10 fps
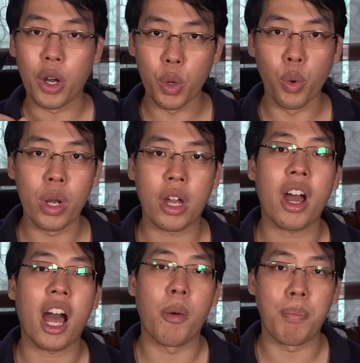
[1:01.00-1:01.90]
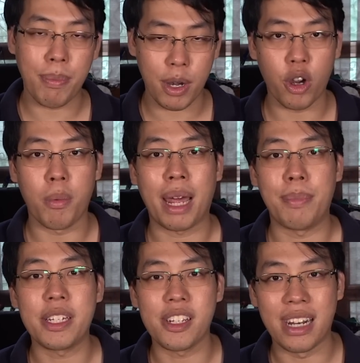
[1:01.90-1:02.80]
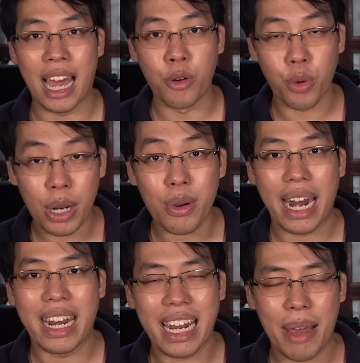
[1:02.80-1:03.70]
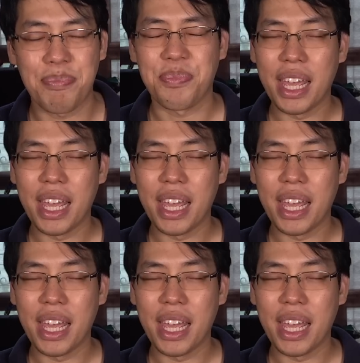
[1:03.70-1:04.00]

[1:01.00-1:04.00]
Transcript: ลองดูแล้วก็เอาไปประกอบการพิจารณาดูก็แล้วกันนะครับ